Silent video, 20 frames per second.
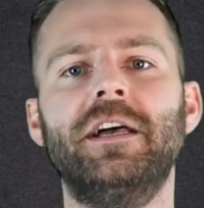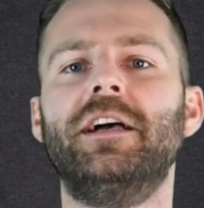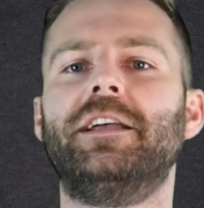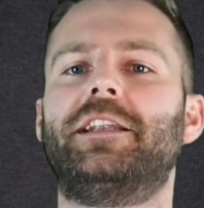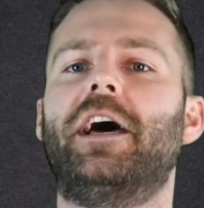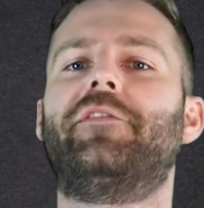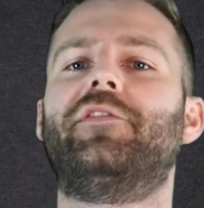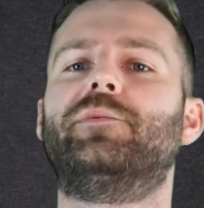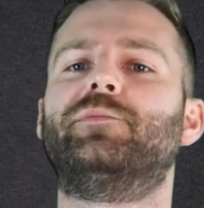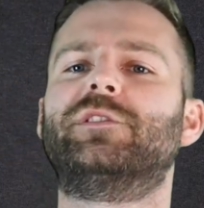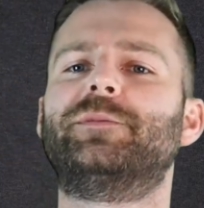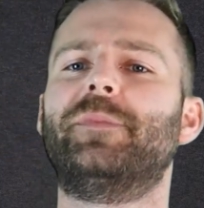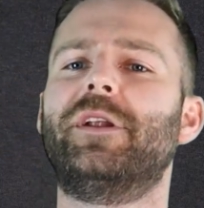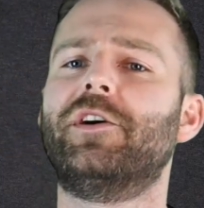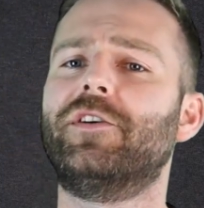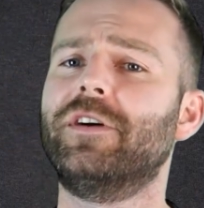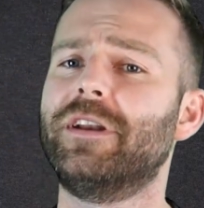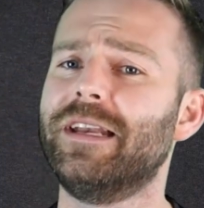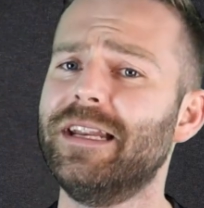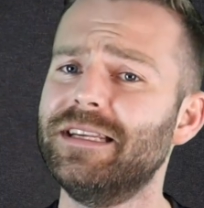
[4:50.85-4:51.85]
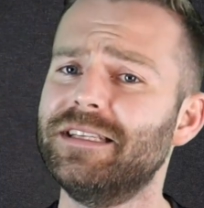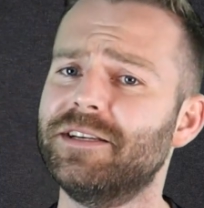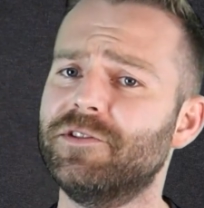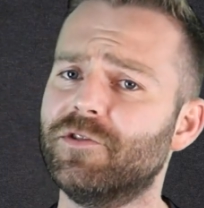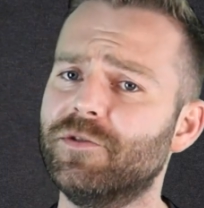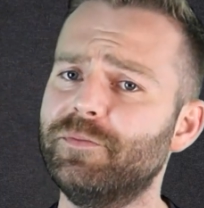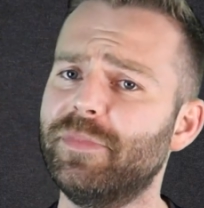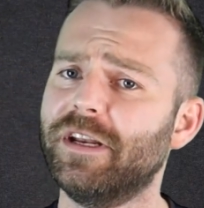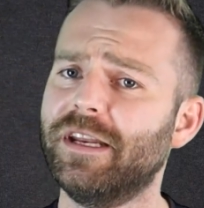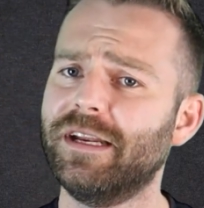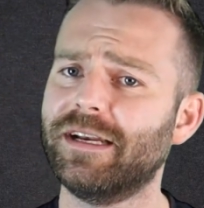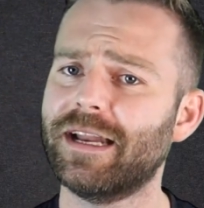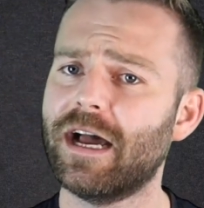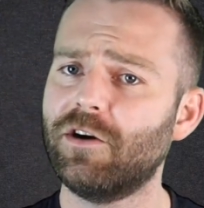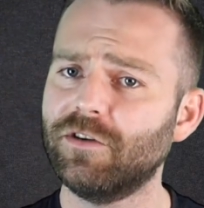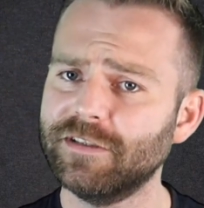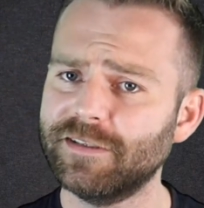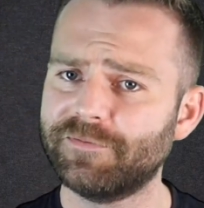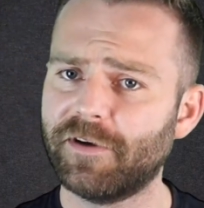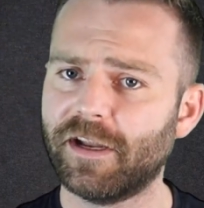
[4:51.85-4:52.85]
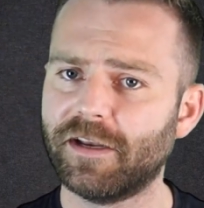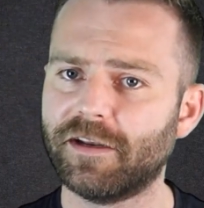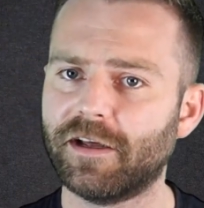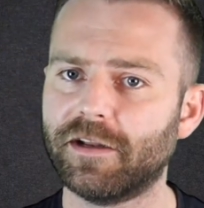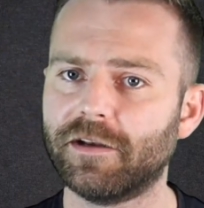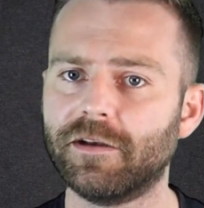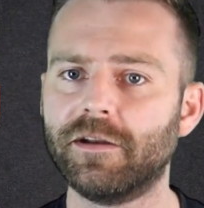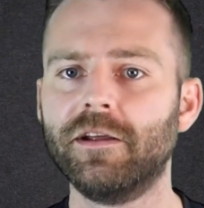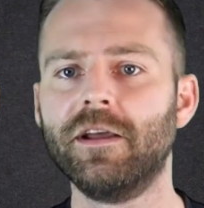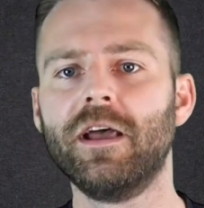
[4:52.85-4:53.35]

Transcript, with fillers: Dafür muss man auch nicht unbedingt auswandern wandern.